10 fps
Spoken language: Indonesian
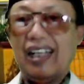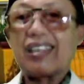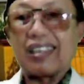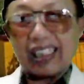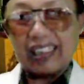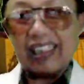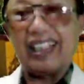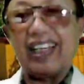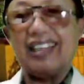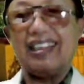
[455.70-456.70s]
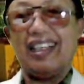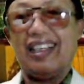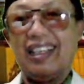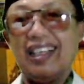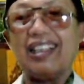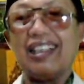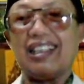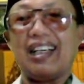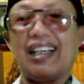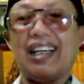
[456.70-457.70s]
Setidaknya
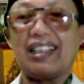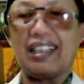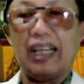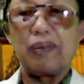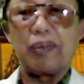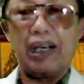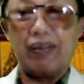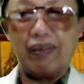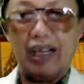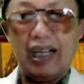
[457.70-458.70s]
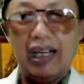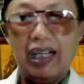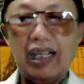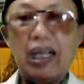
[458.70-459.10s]
kita kaitkan bahwa